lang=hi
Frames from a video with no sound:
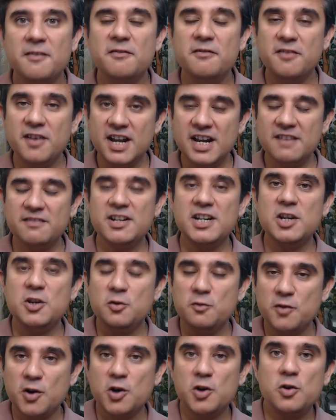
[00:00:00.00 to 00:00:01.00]
whenever
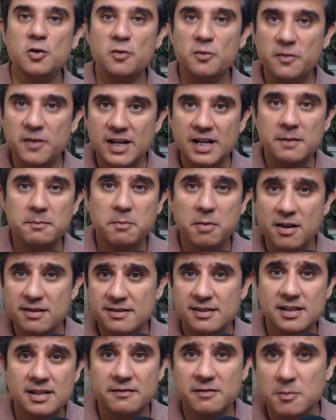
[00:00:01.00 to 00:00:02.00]
you want to feel
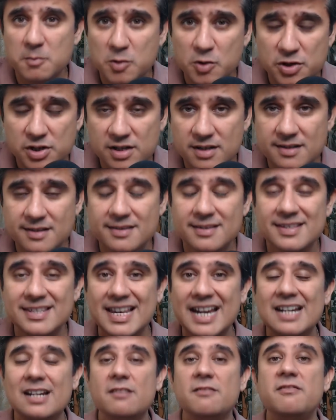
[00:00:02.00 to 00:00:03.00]
positive emotions
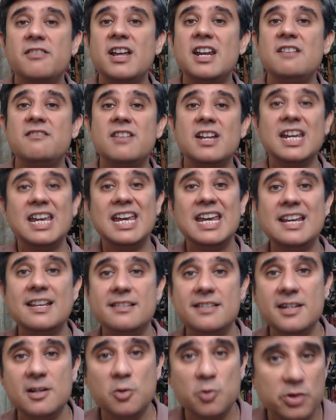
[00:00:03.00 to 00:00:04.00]
set very very
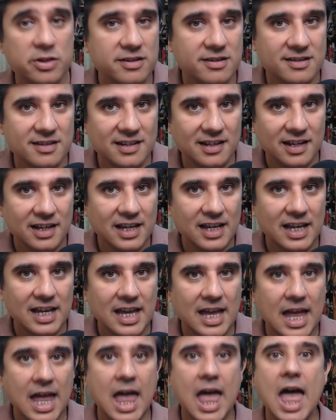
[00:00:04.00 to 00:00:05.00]
easy rules
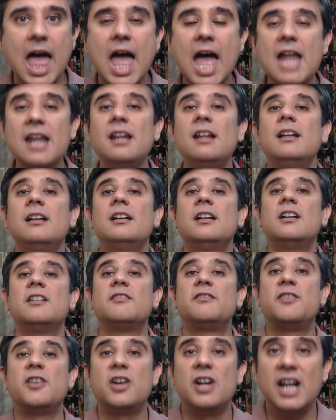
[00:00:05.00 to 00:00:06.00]
and
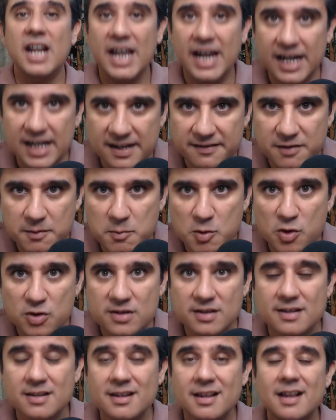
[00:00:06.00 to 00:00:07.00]
for negative
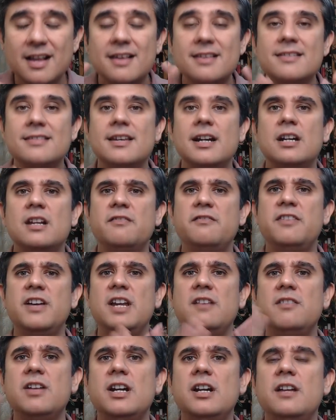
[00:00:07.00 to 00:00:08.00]
emotion set a
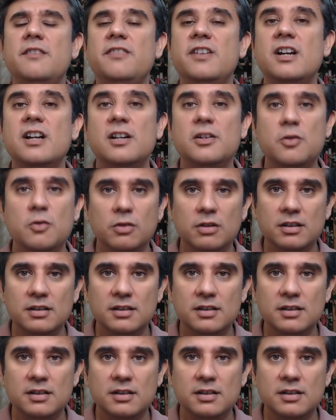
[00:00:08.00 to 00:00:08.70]
very very difficult